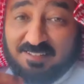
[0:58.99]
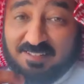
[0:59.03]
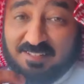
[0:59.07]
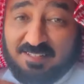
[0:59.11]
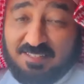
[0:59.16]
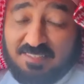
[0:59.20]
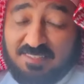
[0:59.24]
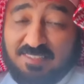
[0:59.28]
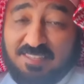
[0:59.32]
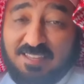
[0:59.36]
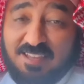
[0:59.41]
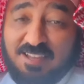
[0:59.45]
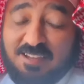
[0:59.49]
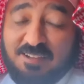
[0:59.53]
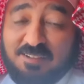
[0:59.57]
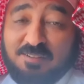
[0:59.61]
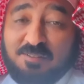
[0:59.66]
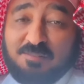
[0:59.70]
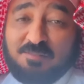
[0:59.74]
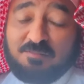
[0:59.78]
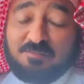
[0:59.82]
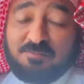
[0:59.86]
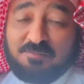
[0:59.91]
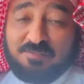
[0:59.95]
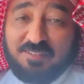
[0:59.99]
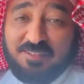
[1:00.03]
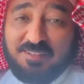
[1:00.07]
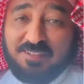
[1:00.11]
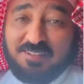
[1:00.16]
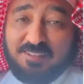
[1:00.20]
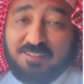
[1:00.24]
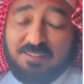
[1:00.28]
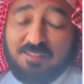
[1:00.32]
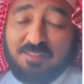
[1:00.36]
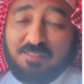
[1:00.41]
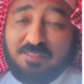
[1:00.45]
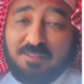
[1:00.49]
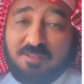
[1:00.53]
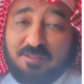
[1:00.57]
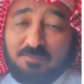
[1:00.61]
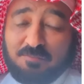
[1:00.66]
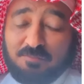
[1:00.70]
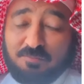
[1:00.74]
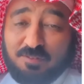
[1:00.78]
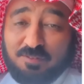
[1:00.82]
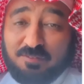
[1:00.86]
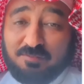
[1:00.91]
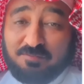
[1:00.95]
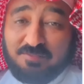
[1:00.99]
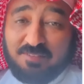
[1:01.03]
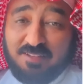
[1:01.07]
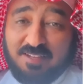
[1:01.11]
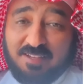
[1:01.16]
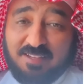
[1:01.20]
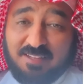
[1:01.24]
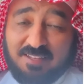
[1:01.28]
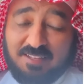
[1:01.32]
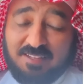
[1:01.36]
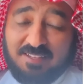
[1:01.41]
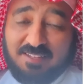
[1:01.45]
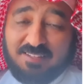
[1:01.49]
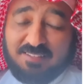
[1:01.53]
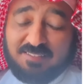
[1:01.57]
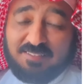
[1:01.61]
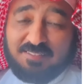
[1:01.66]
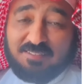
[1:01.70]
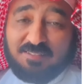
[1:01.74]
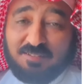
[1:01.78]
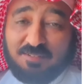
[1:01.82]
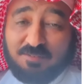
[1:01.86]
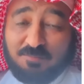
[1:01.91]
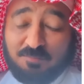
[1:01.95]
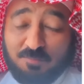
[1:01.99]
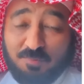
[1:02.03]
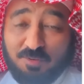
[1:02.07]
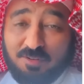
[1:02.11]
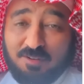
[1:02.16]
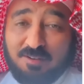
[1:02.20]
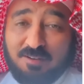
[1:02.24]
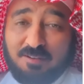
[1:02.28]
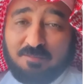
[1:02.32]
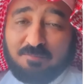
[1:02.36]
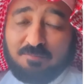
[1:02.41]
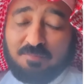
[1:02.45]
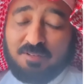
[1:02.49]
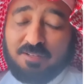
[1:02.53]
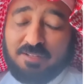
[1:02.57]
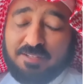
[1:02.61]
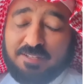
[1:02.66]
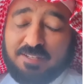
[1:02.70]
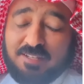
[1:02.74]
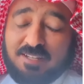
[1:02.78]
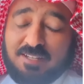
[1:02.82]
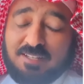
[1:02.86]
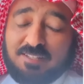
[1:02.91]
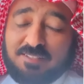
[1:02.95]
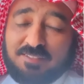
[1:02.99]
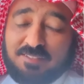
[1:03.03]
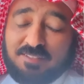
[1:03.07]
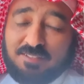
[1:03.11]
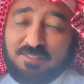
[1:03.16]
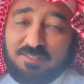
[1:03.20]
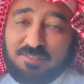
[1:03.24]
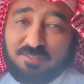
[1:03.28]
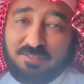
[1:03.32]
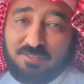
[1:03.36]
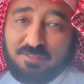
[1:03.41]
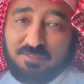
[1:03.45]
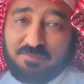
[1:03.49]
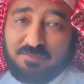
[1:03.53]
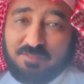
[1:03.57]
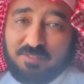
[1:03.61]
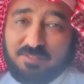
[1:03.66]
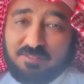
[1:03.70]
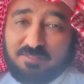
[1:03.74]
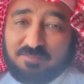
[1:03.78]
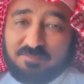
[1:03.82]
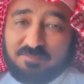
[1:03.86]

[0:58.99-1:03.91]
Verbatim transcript: التحكم في الغضب والانفعالات مقابل عناد الطفل